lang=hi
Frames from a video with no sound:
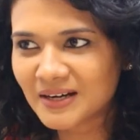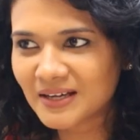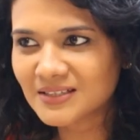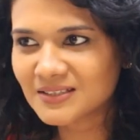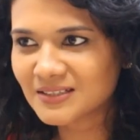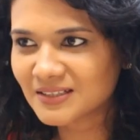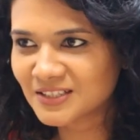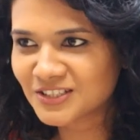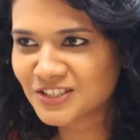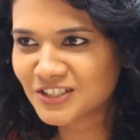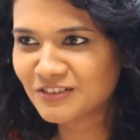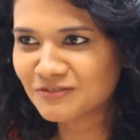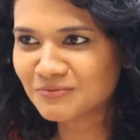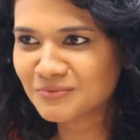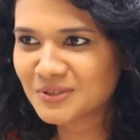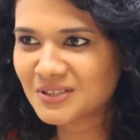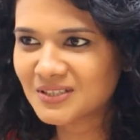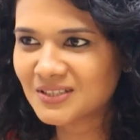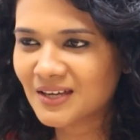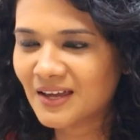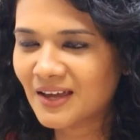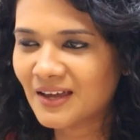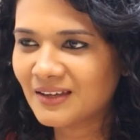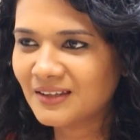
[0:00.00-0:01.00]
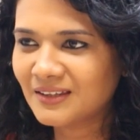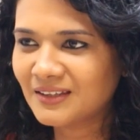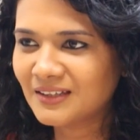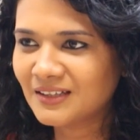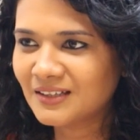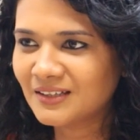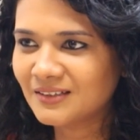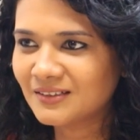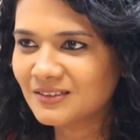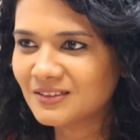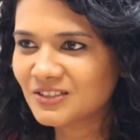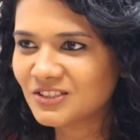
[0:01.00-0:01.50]
बड़ा अचीवमेंट है
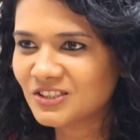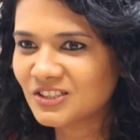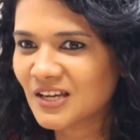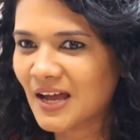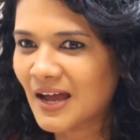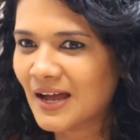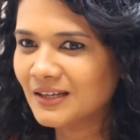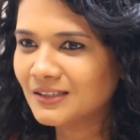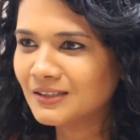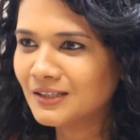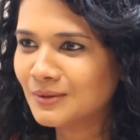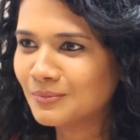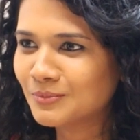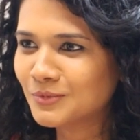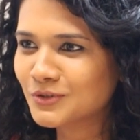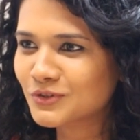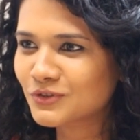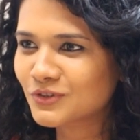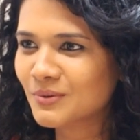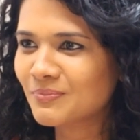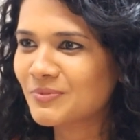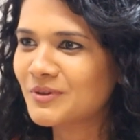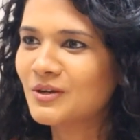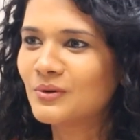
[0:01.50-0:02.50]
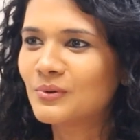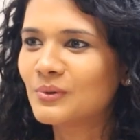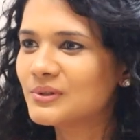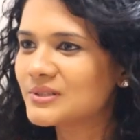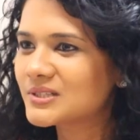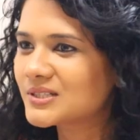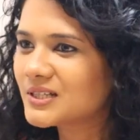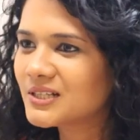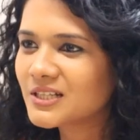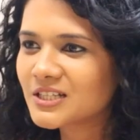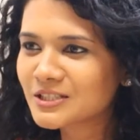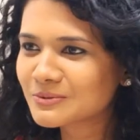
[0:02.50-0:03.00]
कि शायद हम उसको अपनी
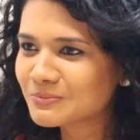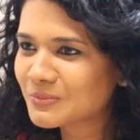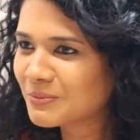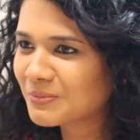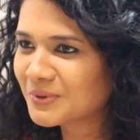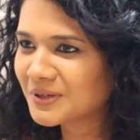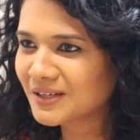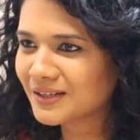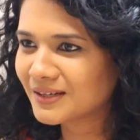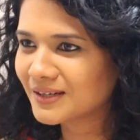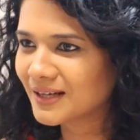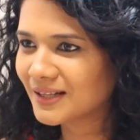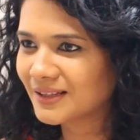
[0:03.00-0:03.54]
गोल्स की लिस्ट पे भी नहीं